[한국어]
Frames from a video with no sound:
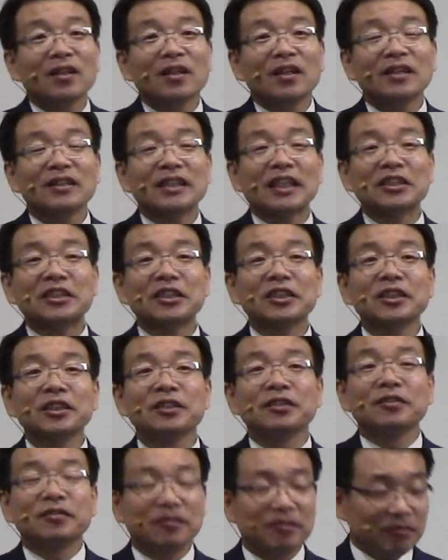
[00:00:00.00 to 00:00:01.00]
아,
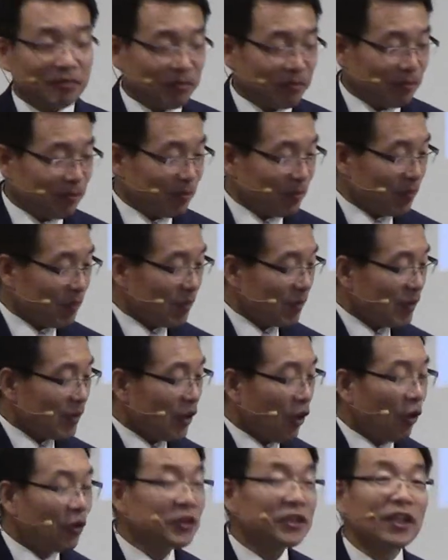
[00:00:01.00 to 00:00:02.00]
자신은
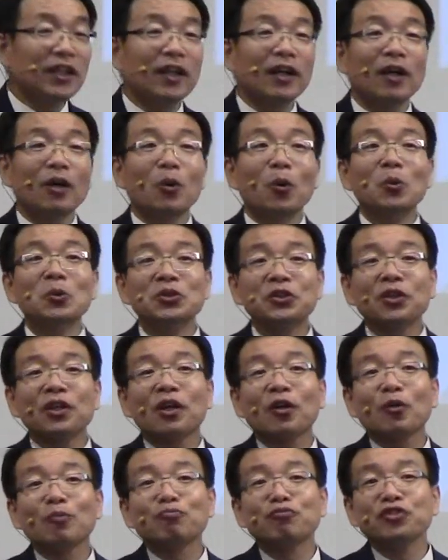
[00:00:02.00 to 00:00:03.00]
언제나
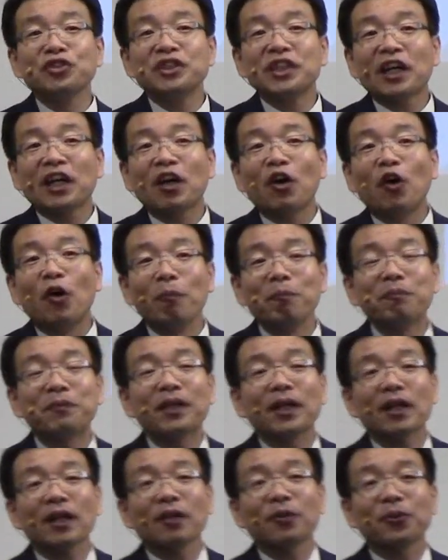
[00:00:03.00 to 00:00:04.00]
온전하고 문제가
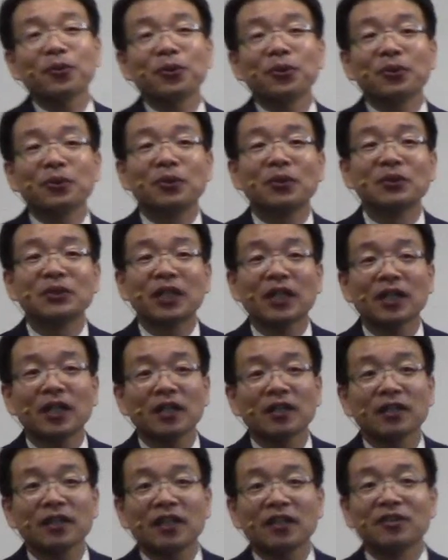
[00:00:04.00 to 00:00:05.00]
없다라고 어,
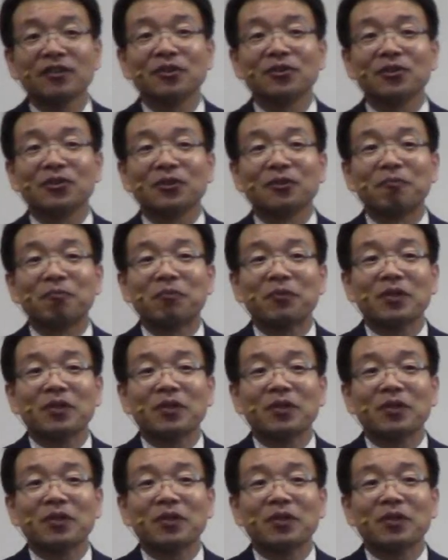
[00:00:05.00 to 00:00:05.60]
생각을 하는 거죠.